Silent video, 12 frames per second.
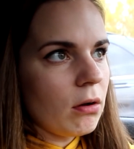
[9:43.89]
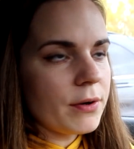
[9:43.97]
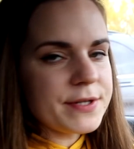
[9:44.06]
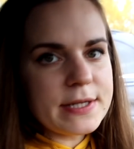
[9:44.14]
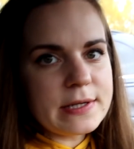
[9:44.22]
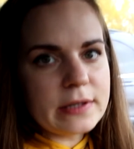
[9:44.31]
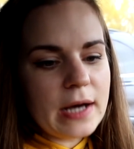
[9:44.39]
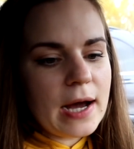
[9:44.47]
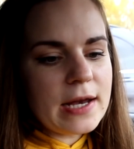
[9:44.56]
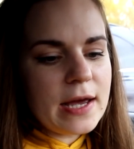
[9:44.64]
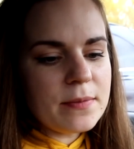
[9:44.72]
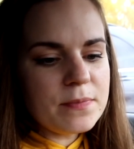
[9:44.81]
знаете, это
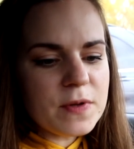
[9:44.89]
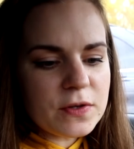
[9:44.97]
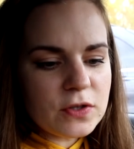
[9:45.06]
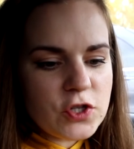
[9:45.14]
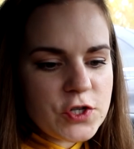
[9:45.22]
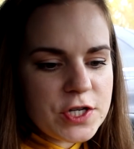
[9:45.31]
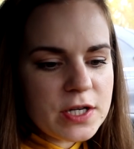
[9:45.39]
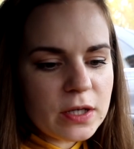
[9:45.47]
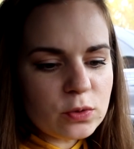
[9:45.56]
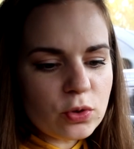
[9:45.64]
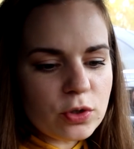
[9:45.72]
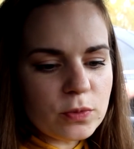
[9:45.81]
а-ля имбирный чай,
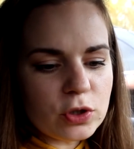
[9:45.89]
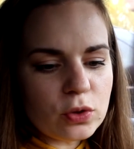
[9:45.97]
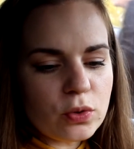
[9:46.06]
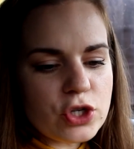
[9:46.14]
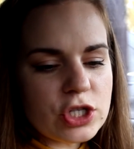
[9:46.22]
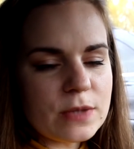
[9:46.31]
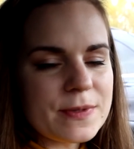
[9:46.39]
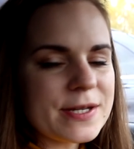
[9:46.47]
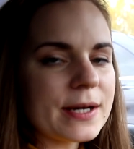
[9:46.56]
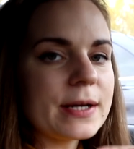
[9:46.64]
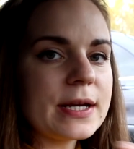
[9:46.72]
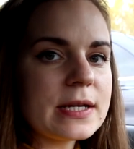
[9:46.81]
которыми ты хочешь там
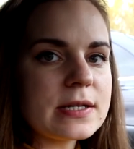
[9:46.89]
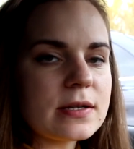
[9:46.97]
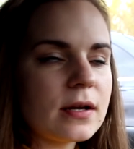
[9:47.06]
согреться,